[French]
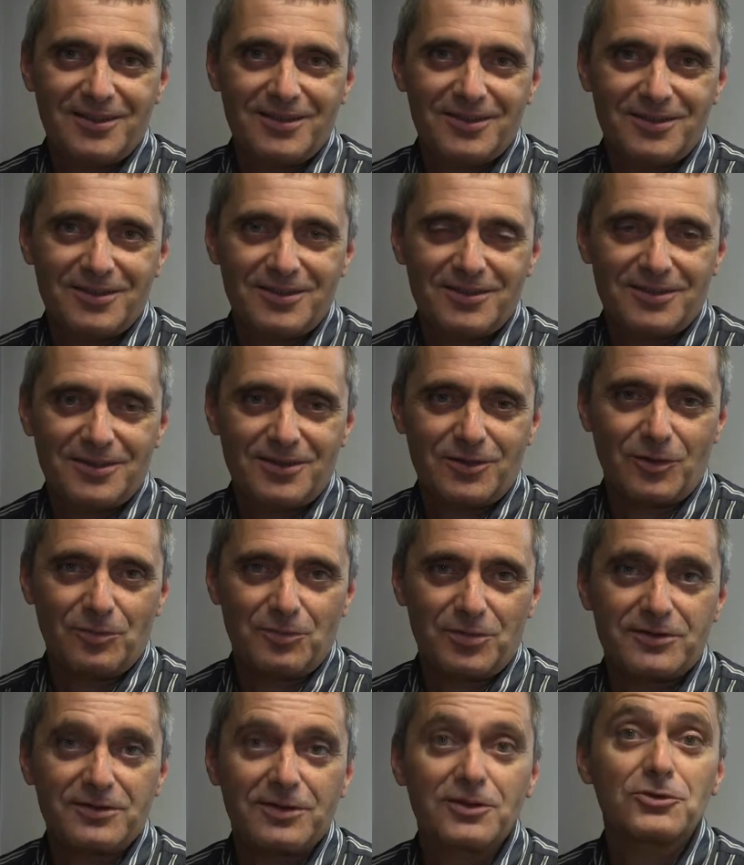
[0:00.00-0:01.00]
euh, des
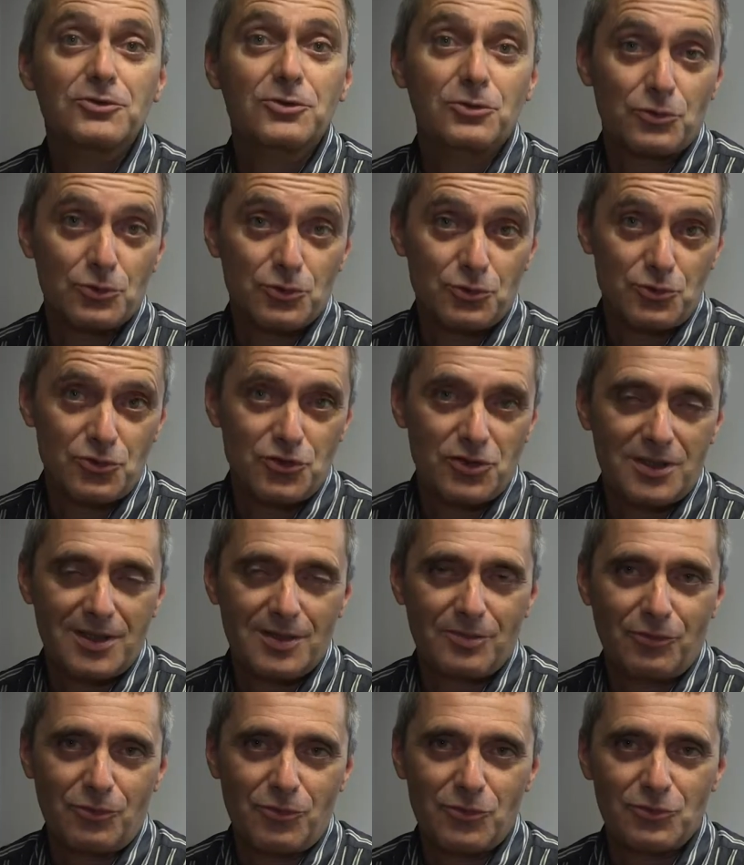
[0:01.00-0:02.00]
compétences donc au sujet
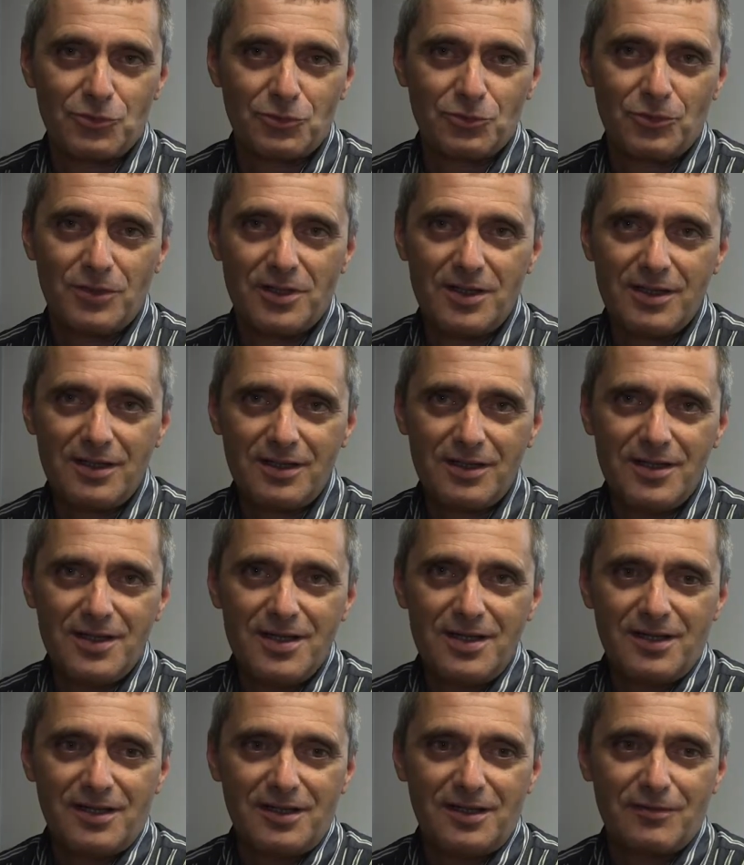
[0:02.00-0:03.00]
de la pollution de l'air
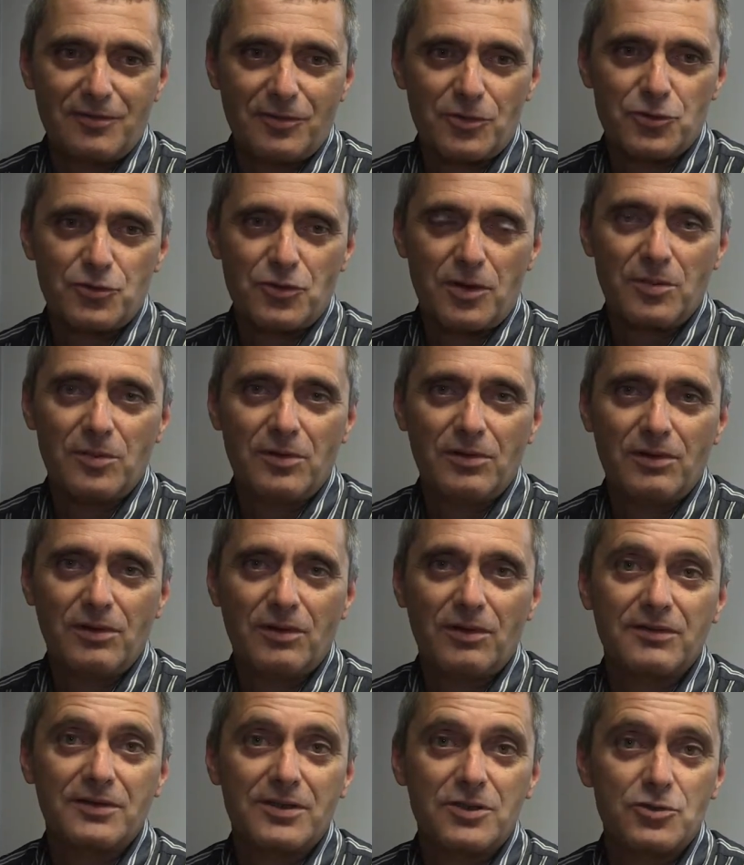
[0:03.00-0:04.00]
et
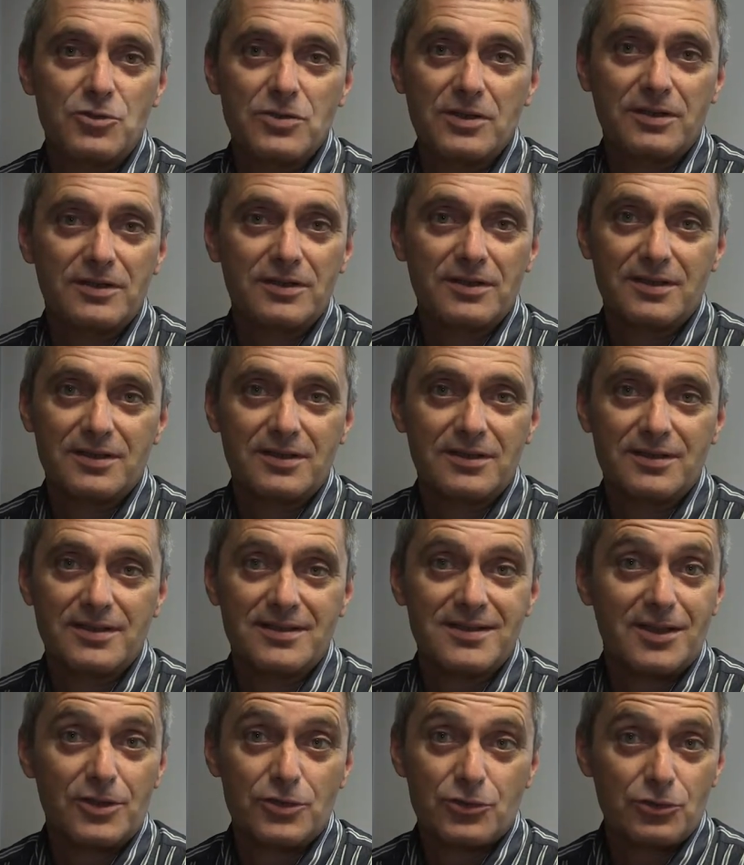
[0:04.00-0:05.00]
éventuellement en déduire
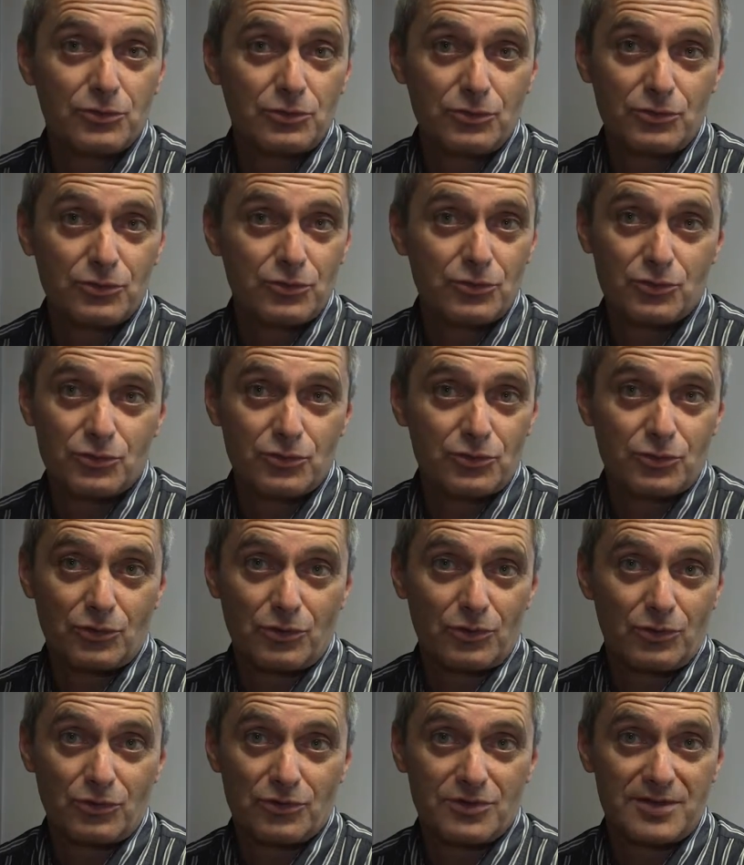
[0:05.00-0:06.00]
des, actions
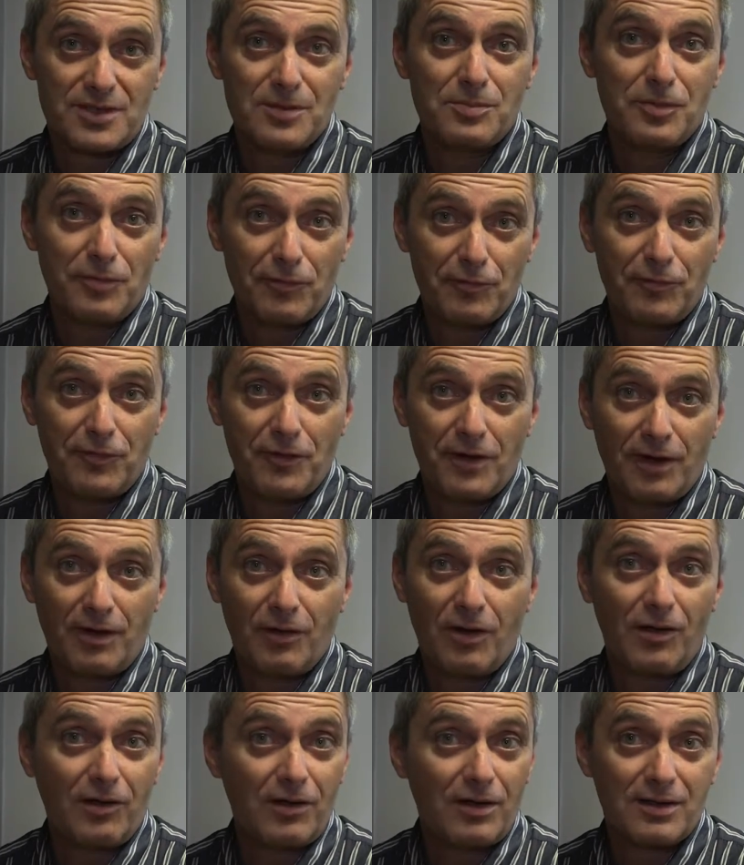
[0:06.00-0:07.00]
sur euh, ce qu'ils peuvent
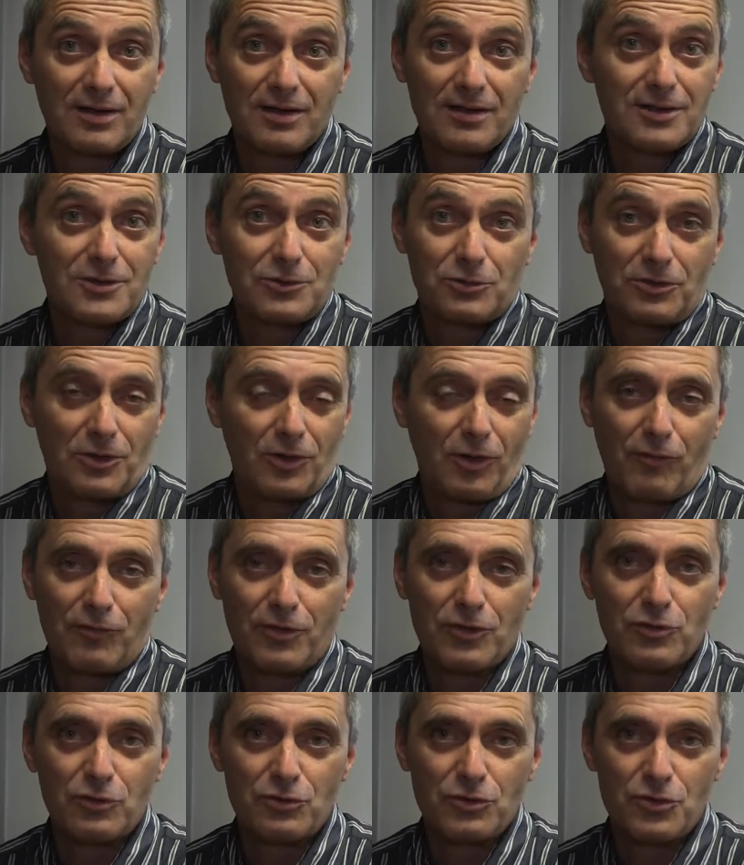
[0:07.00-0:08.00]
faire en classe ou dans
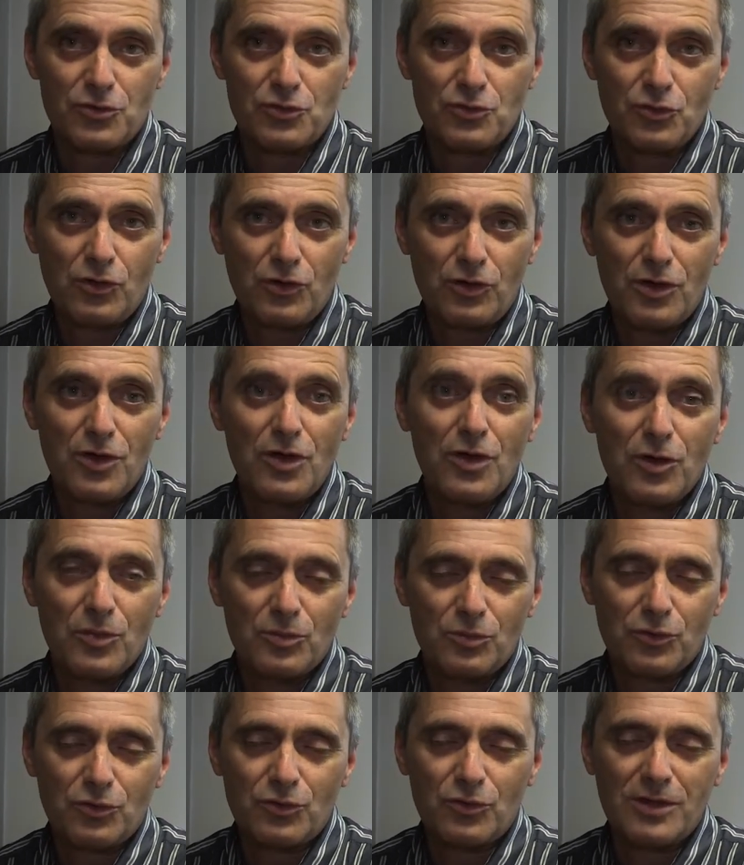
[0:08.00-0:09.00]
leur vie de tous les jours
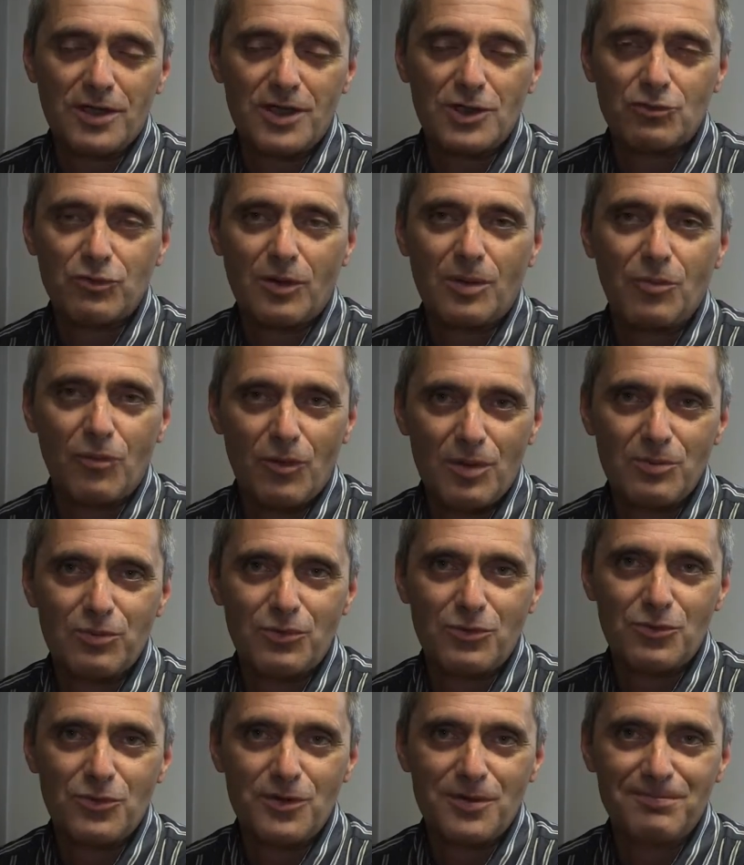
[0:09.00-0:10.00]
pour que l'air soit moins
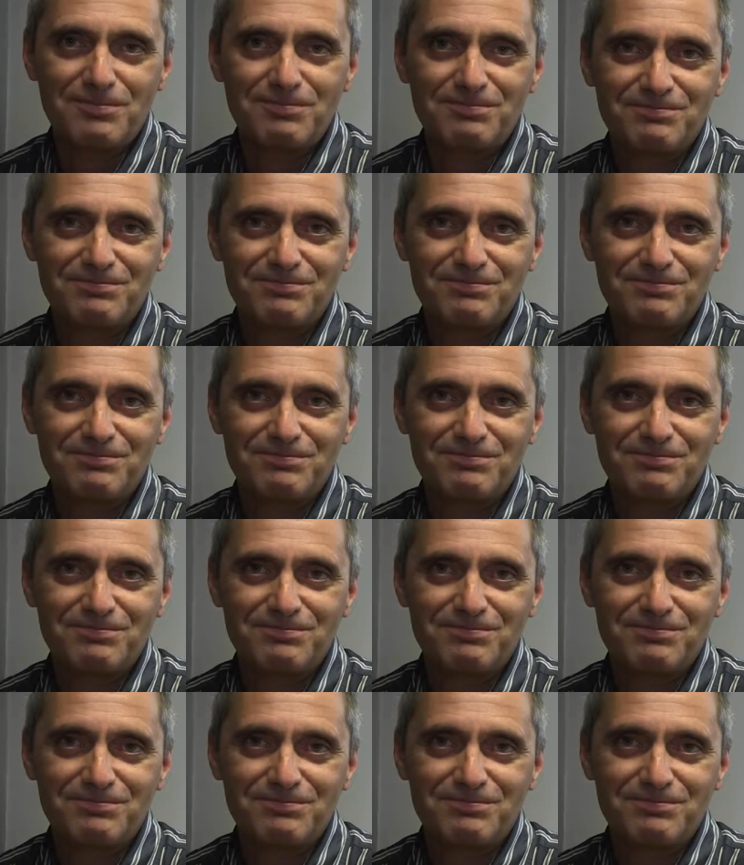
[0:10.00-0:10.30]
pollué.